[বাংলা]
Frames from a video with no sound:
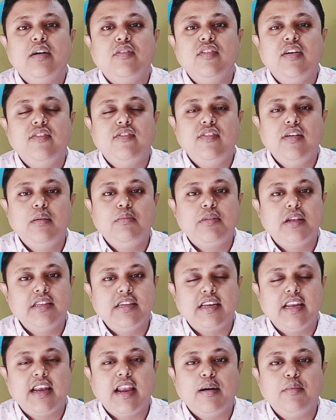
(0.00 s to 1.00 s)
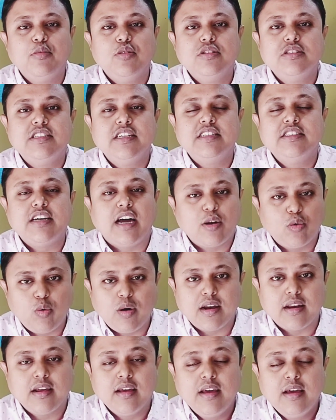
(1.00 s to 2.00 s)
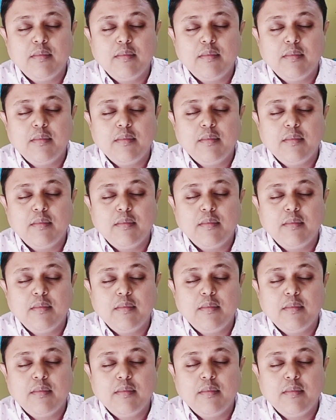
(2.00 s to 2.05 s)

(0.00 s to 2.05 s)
ওয়েব ফিল্মটা যেটা নাম হচ্ছে হচ্ছে জানোয়ার